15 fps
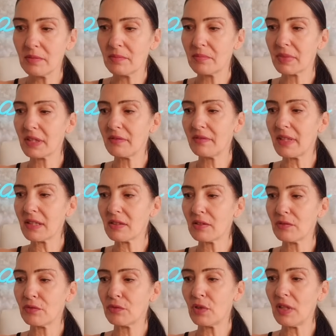
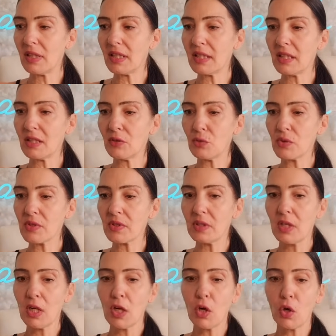Privatvollanalyse
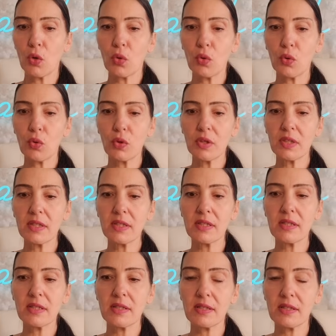und